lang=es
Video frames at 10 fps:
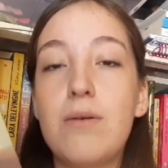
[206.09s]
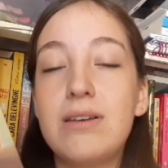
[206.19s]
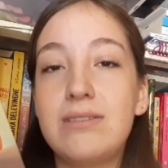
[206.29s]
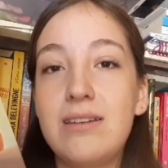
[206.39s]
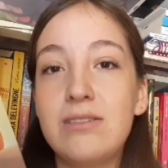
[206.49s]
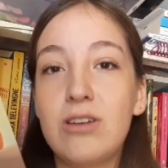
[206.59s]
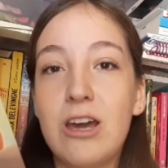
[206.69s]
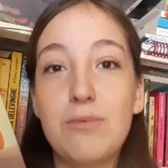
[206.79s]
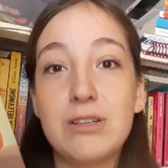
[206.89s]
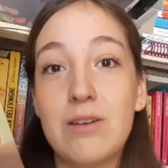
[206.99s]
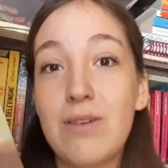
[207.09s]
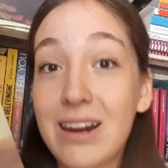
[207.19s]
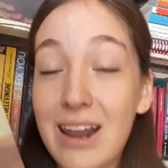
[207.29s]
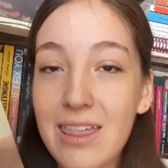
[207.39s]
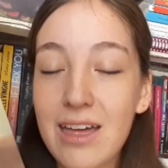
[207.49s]
a veces no queremos
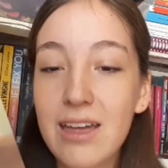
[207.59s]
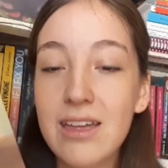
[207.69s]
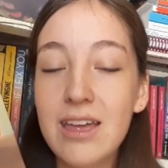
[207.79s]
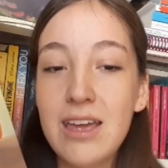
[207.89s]
saber nada